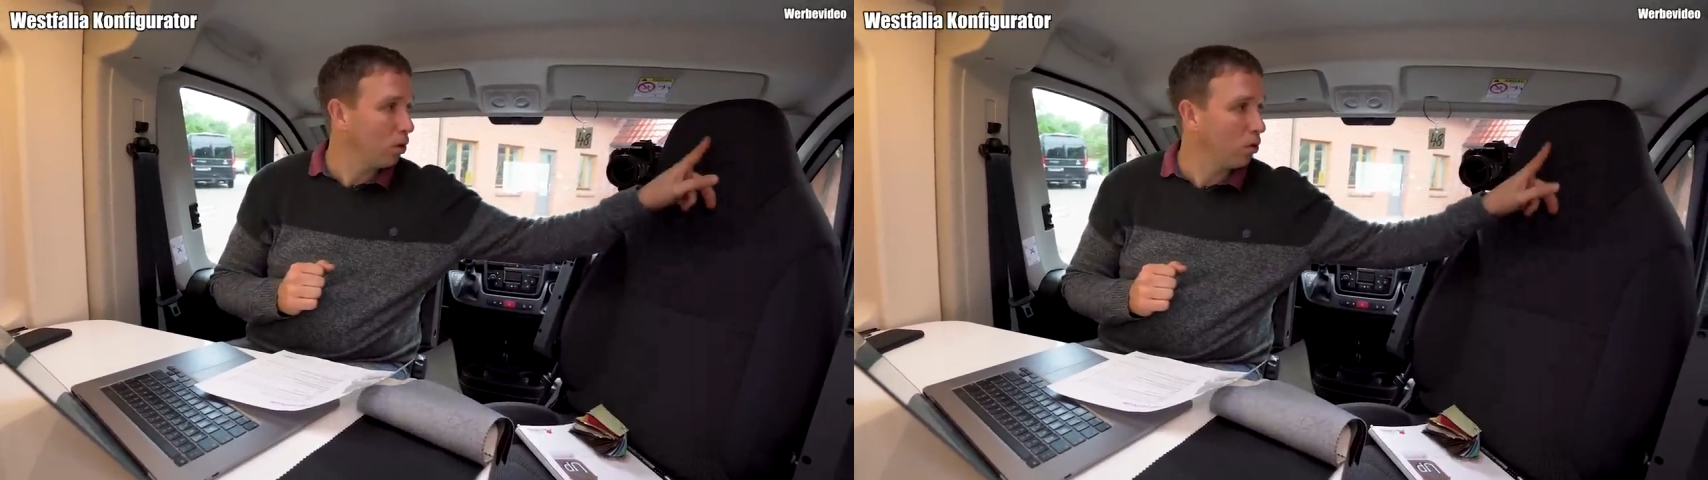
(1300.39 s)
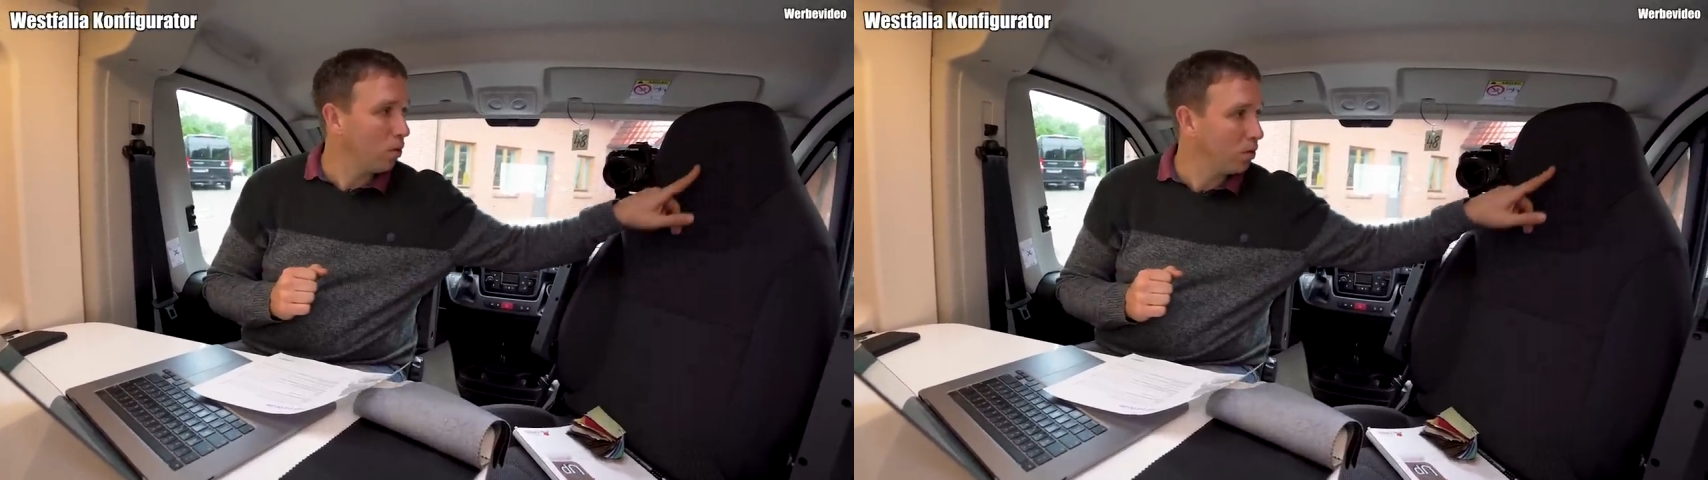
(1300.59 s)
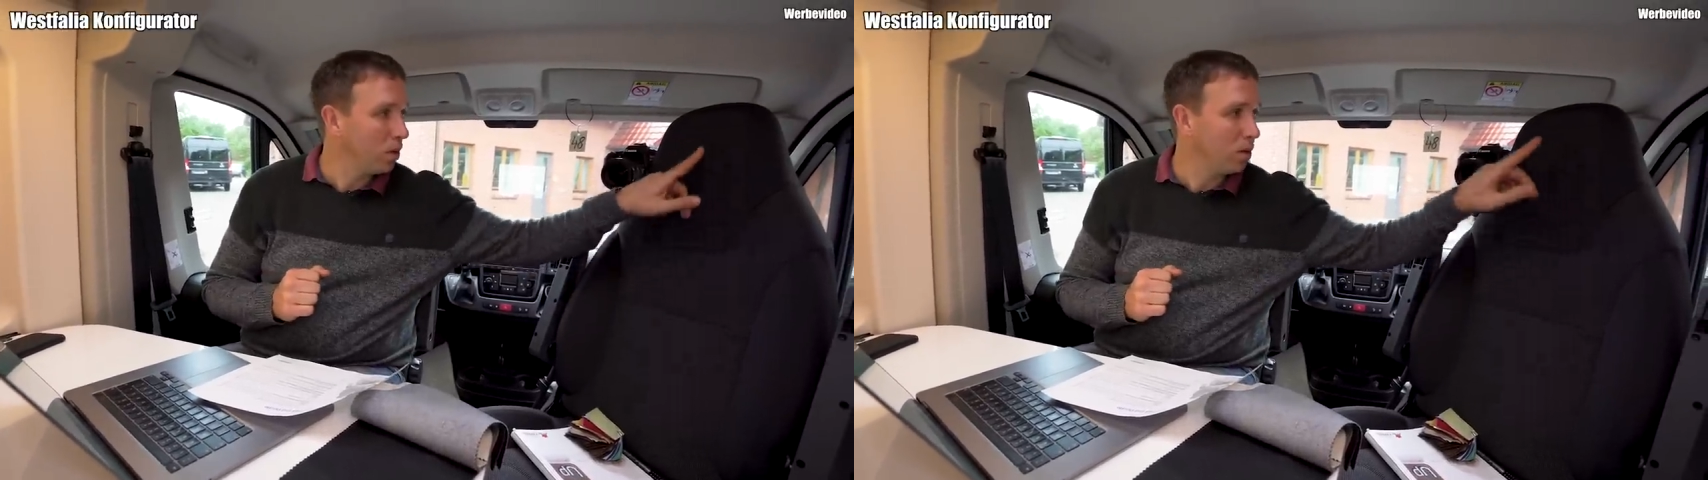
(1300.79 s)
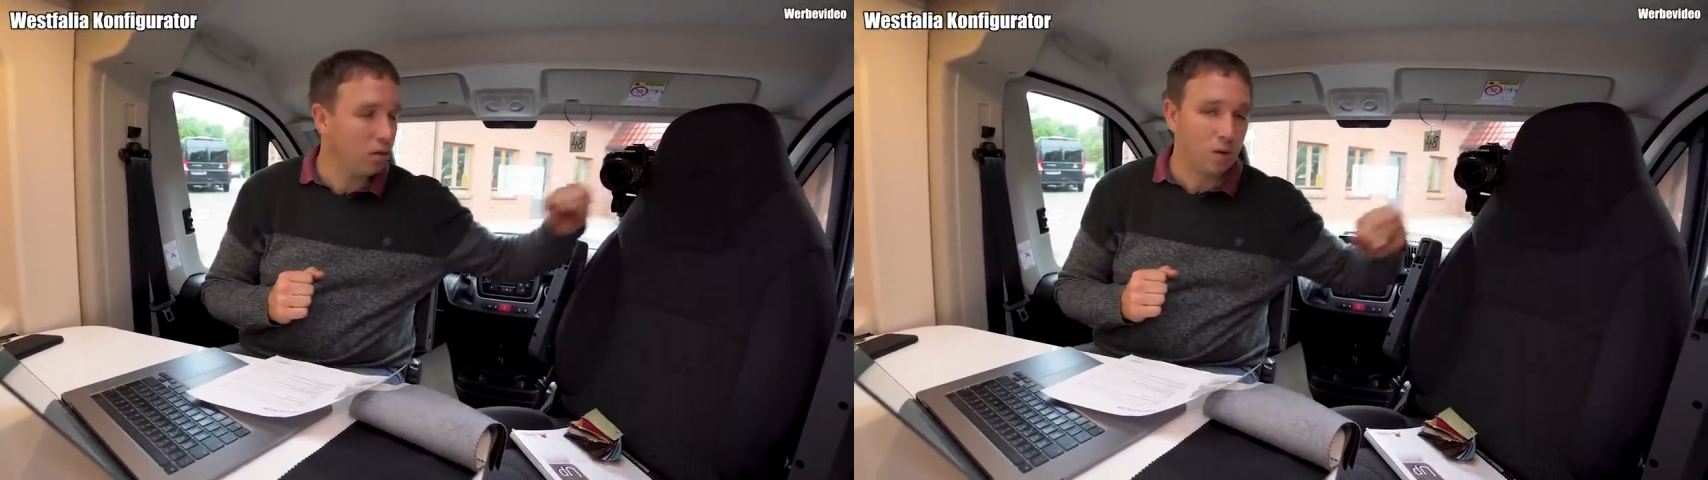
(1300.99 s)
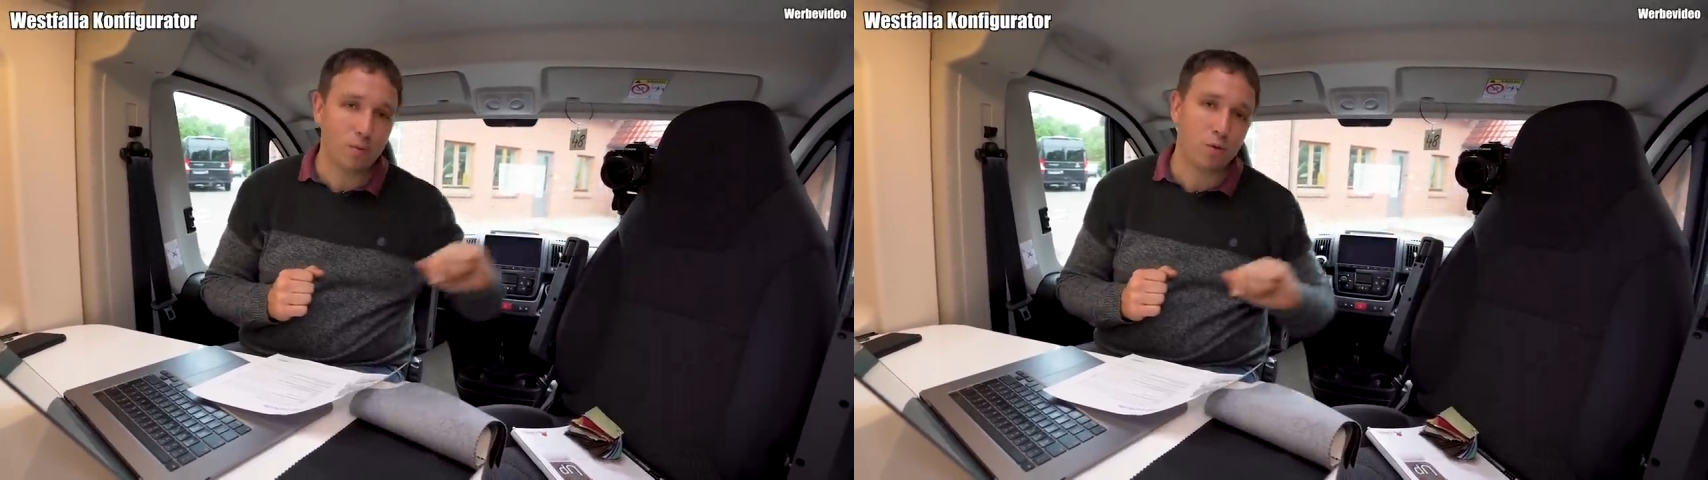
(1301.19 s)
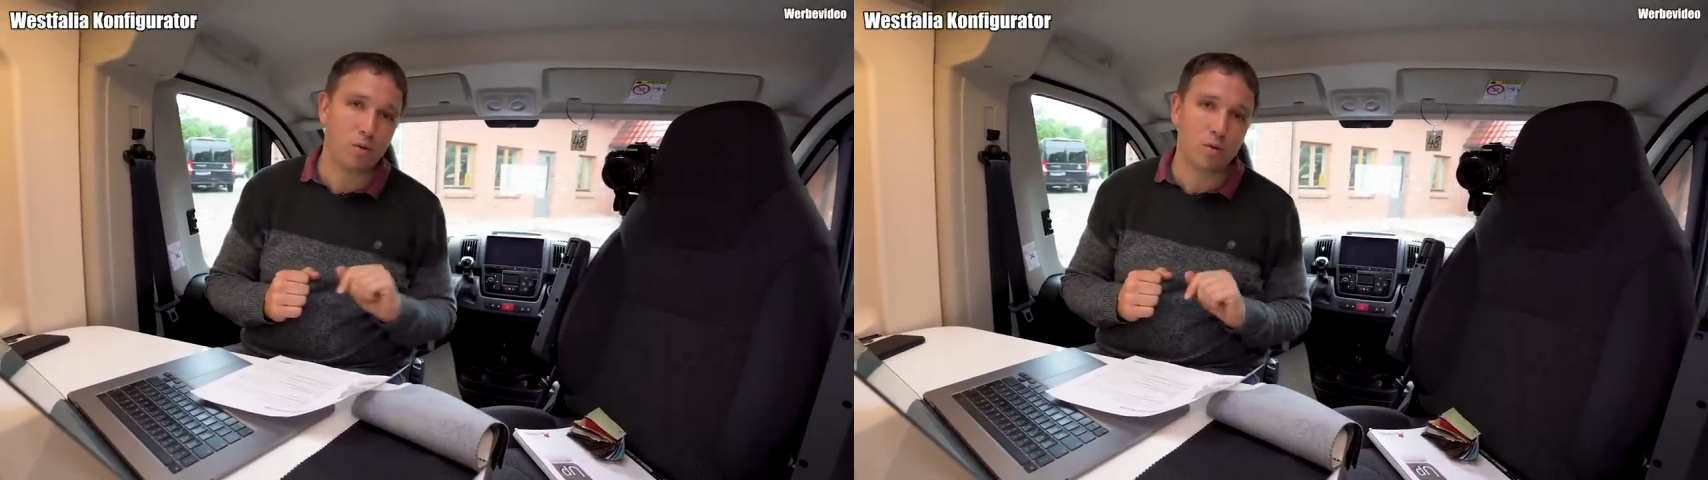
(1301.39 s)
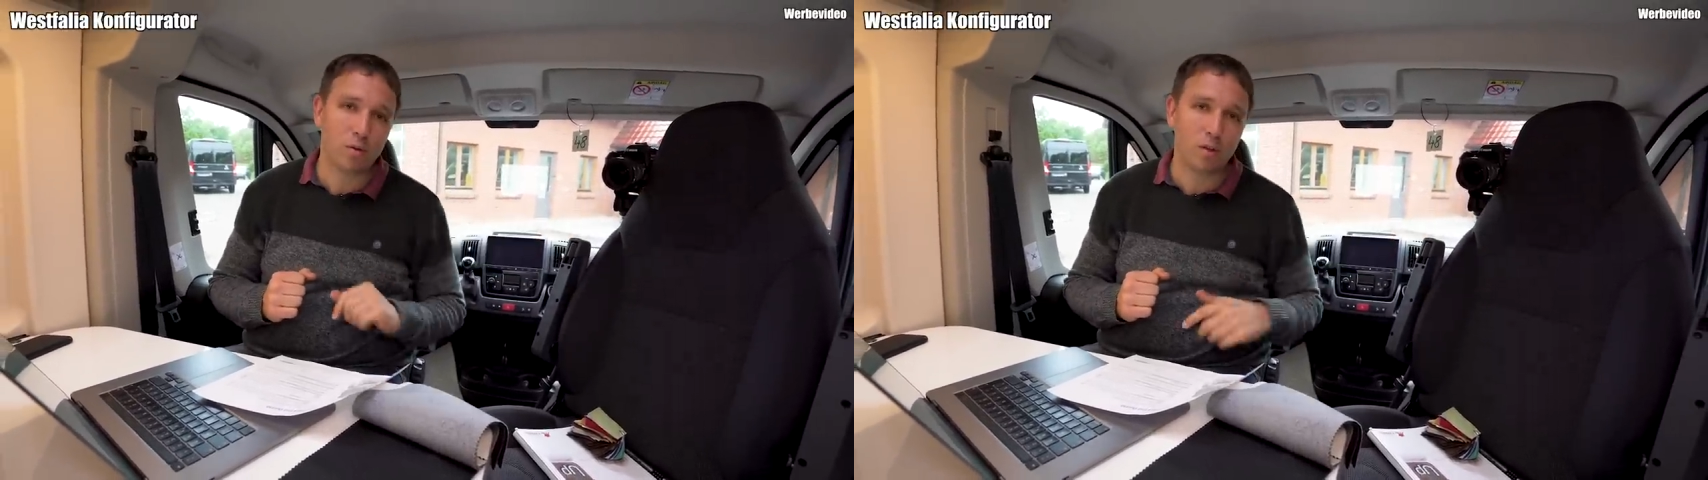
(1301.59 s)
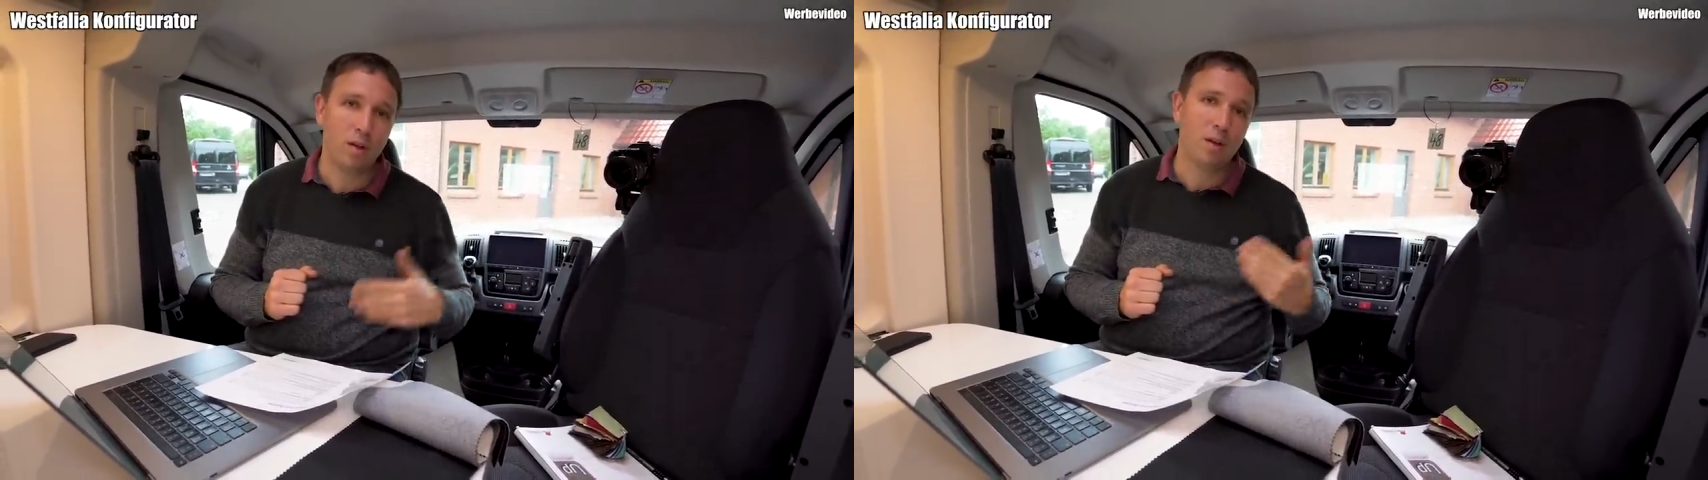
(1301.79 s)
Dann kommt hier in die
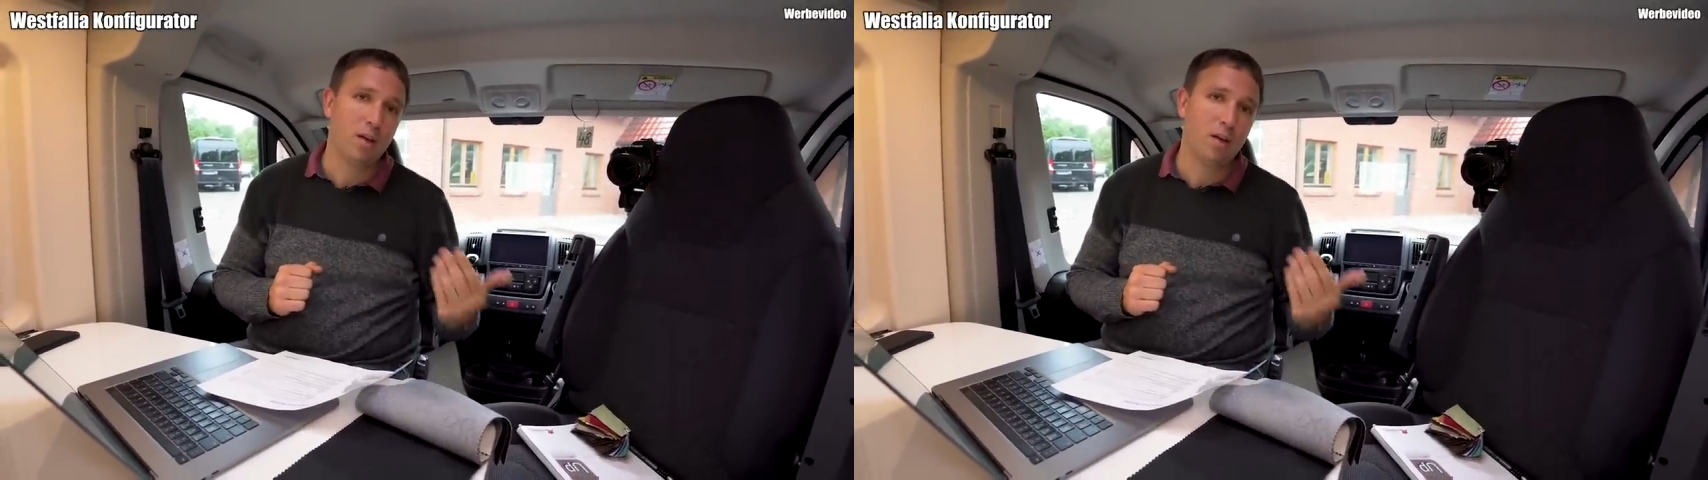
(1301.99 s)
Kopfstütze